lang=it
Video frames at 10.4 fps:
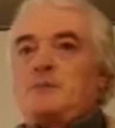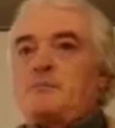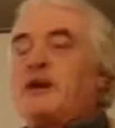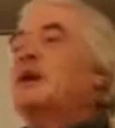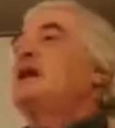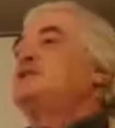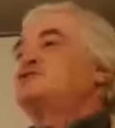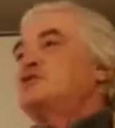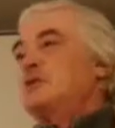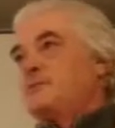Per
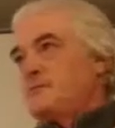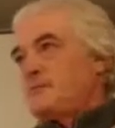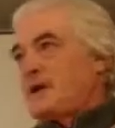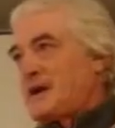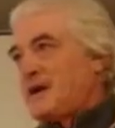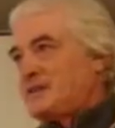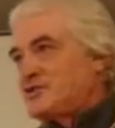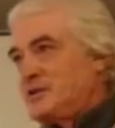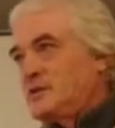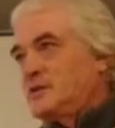legge, per
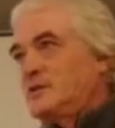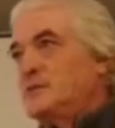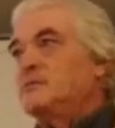legge,